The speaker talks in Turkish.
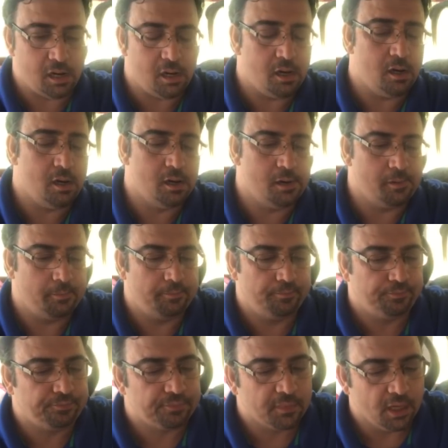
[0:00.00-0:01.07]
Ha.
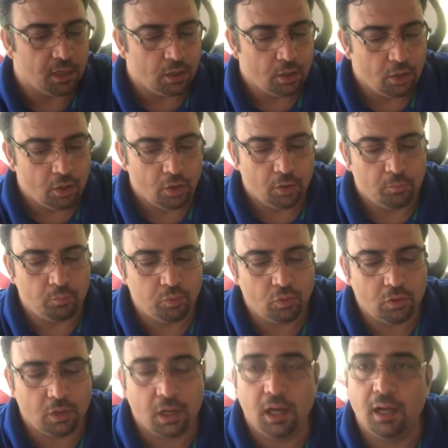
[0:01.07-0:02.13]

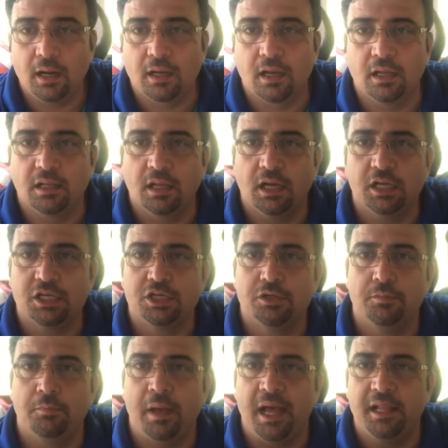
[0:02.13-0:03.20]
Bu arkadaş
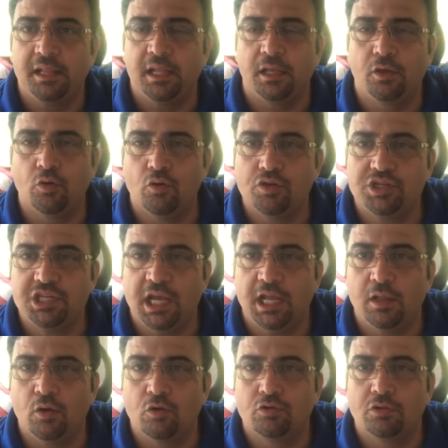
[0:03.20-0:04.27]
bendeki o
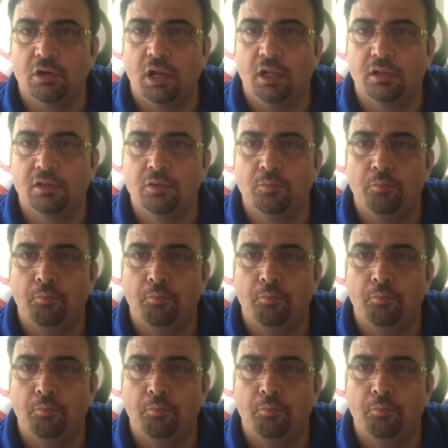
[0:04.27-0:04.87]
C96